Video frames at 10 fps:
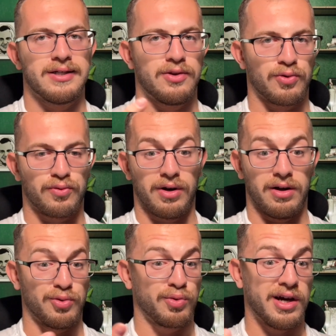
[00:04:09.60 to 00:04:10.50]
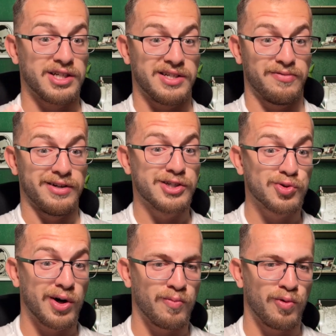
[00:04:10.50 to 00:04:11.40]
Donc voilà, donc là, j'ai fait le
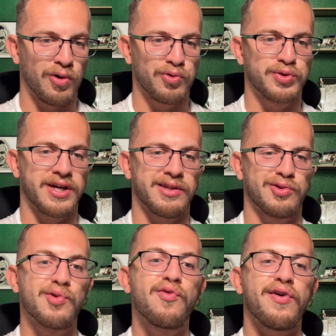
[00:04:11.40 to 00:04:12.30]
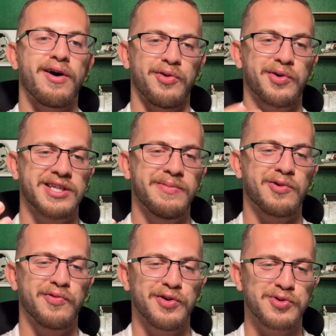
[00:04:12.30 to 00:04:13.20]
choix, moi en tout cas, de faire entre guillemets
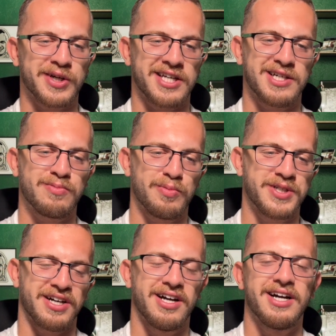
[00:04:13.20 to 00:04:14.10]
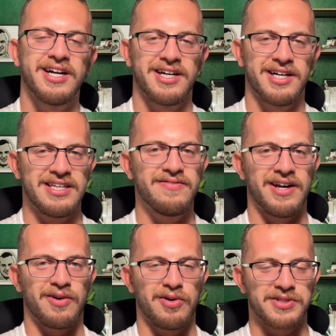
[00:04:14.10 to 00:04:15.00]
confiance au gardien pour me dire, il va la
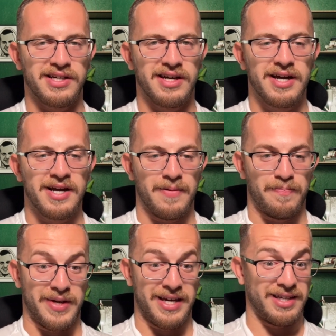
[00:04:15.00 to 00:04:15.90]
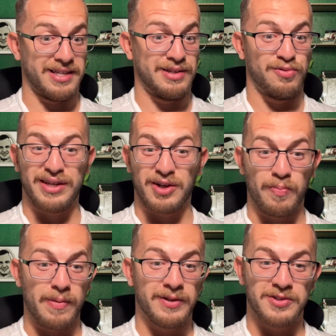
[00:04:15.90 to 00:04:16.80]
relancer. Mais il faut être en
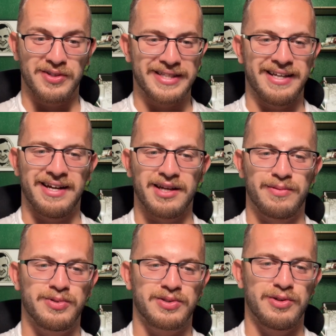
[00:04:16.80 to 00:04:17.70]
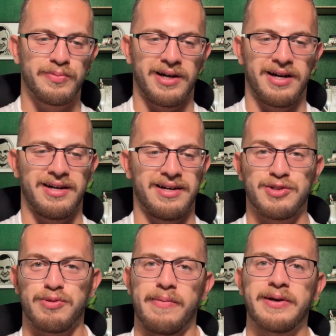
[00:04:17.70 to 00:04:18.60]
permanence en état d'alerte, puisque bah, je
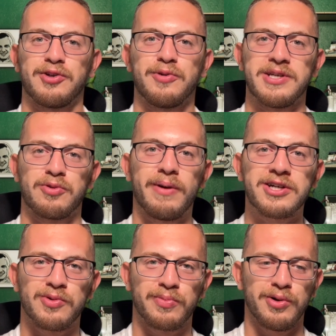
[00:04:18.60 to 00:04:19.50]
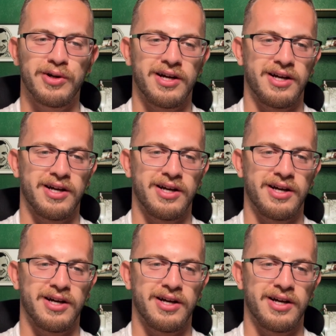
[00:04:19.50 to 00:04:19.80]
peux pas m'économiser tout le match non plus.